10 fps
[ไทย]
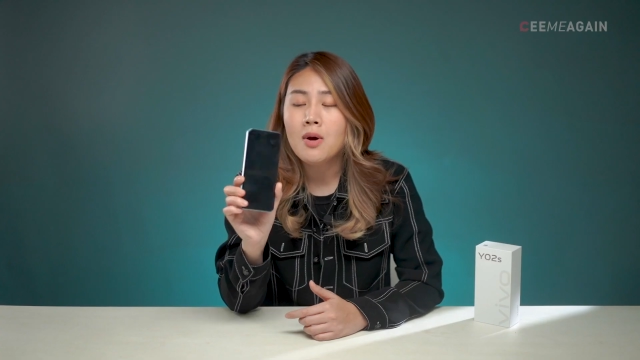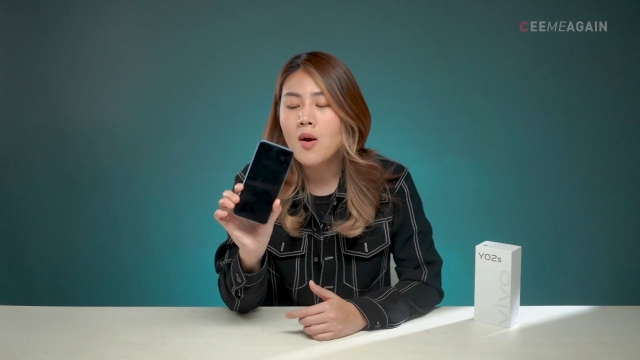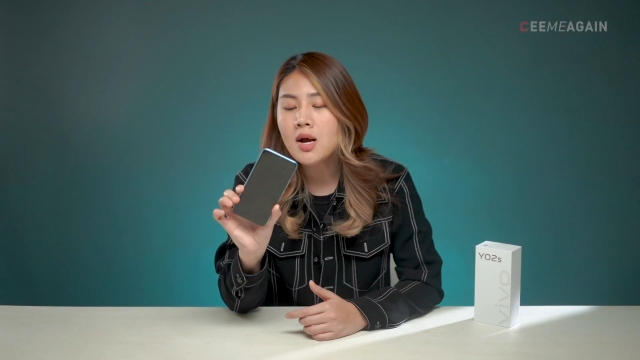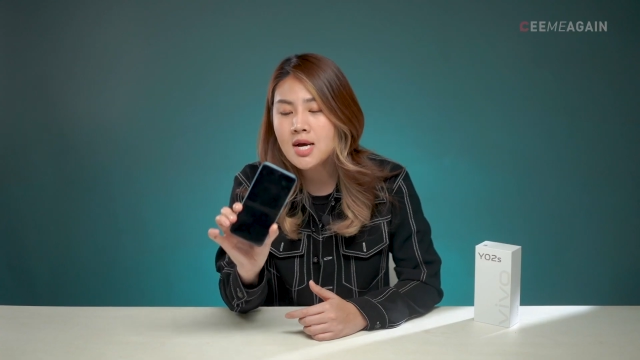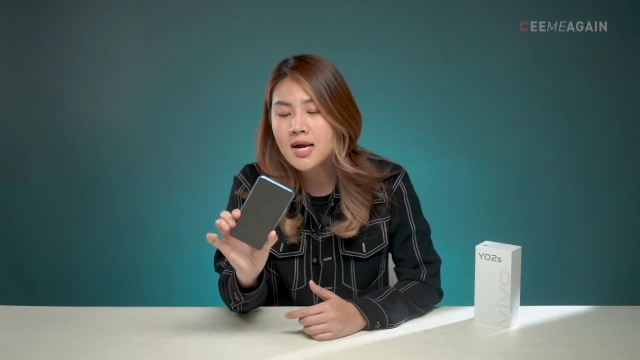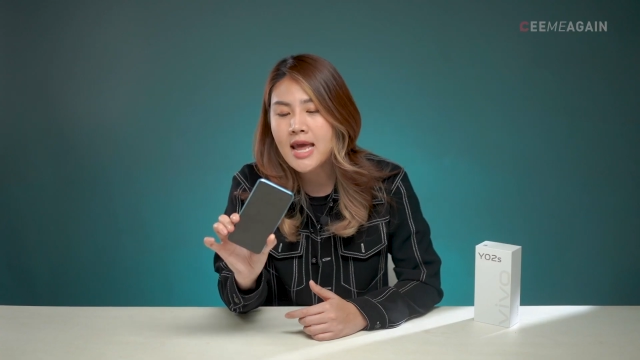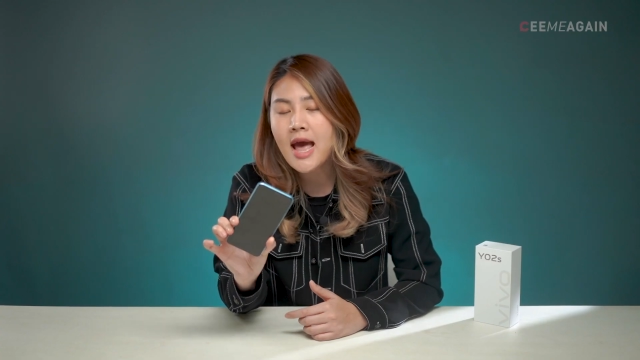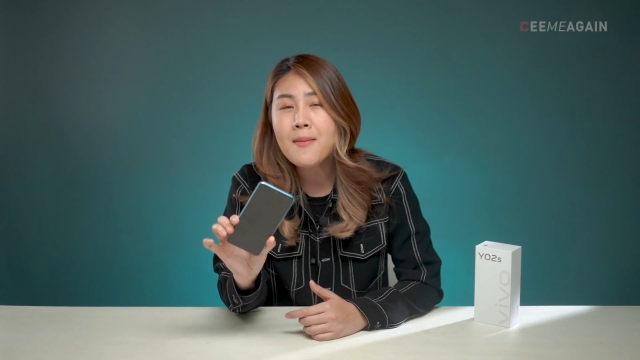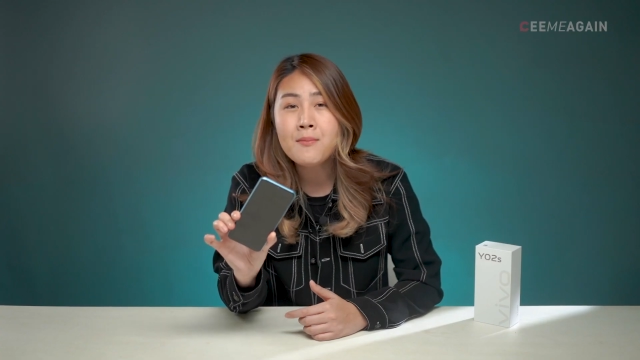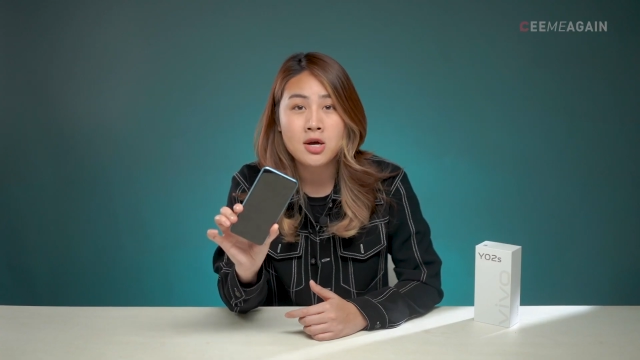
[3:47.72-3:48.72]
จะบอกว่าเครื่องนี้
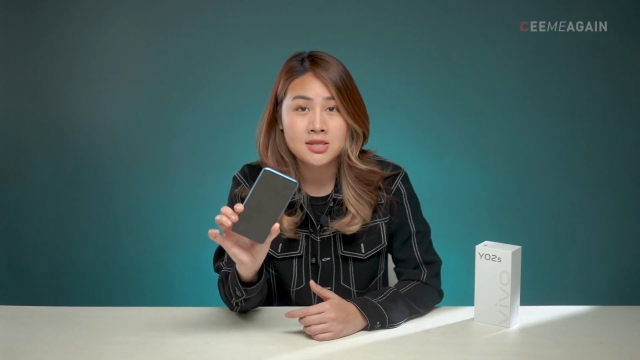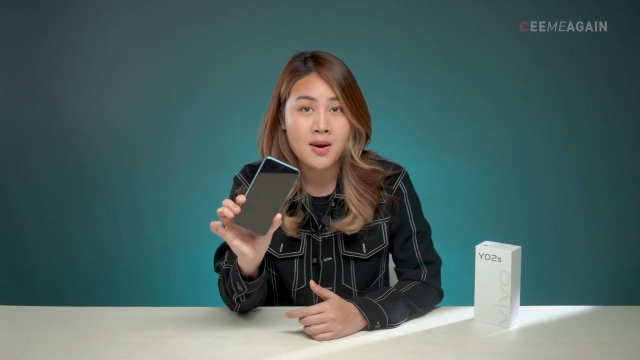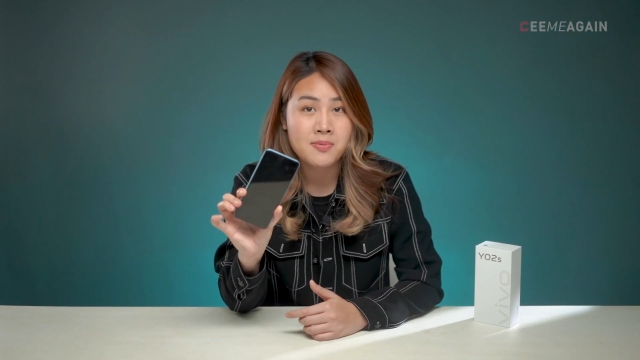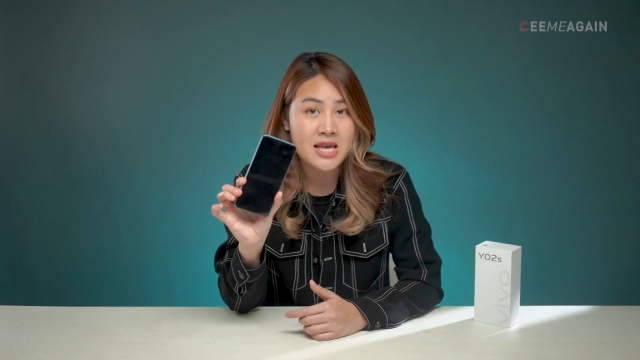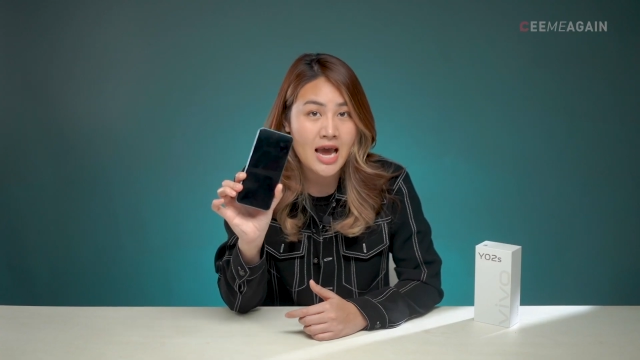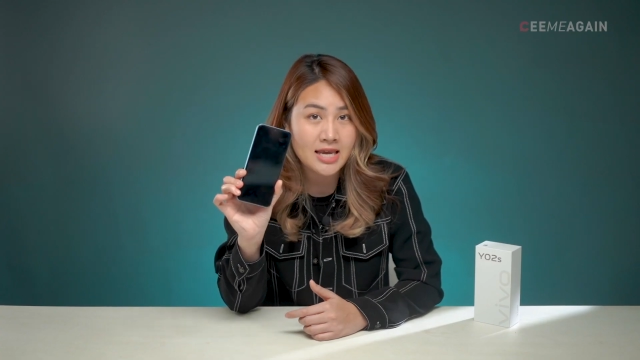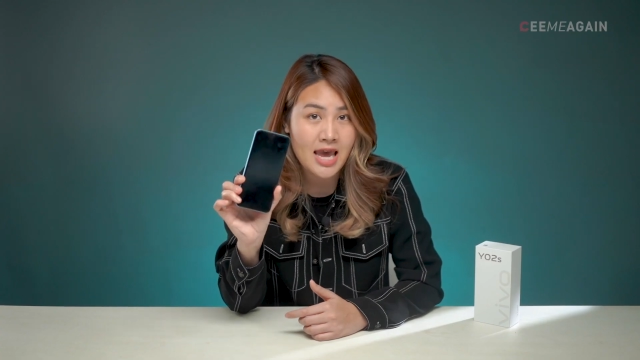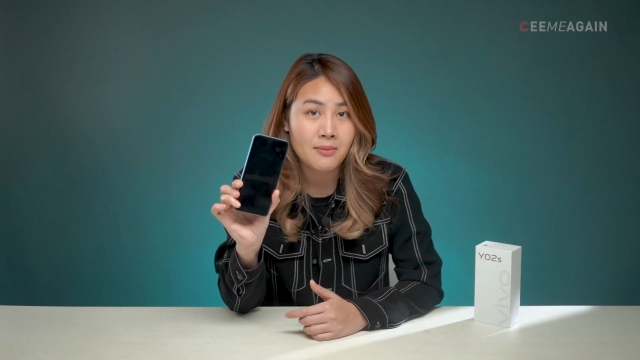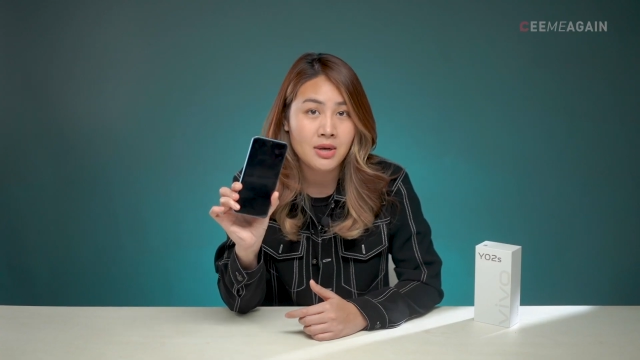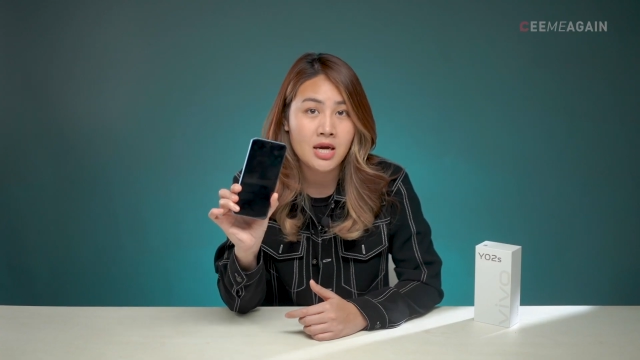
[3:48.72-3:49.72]
เหมาะสำหรับสายเก
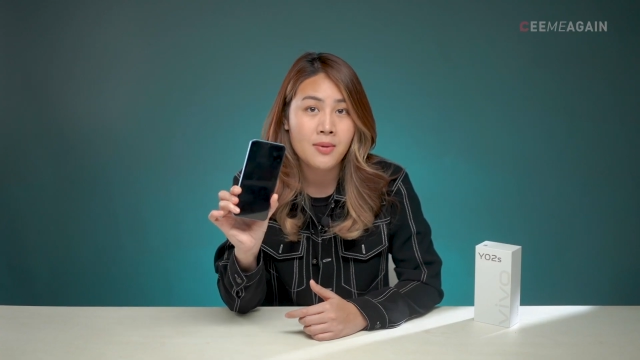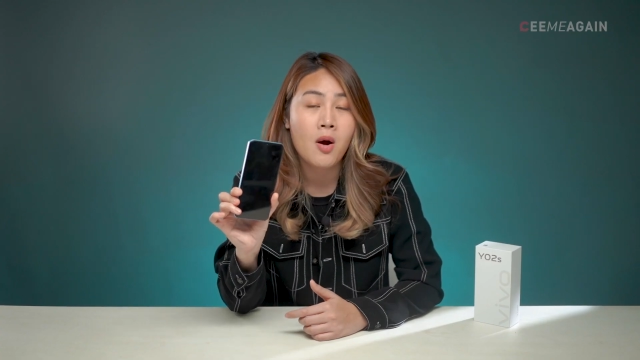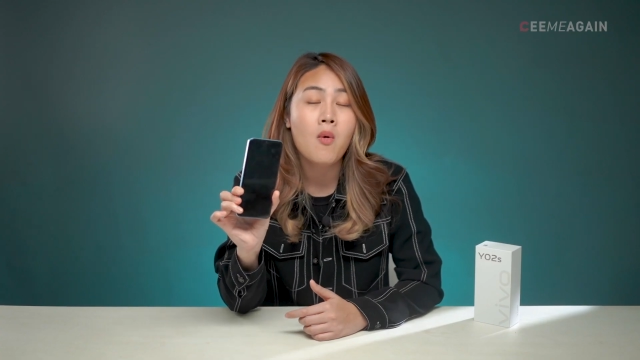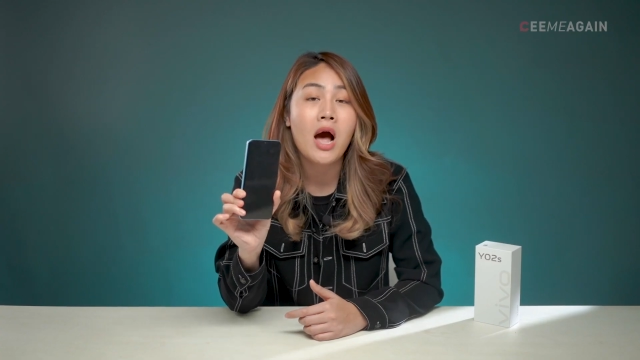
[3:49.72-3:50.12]
มเลยเพราะ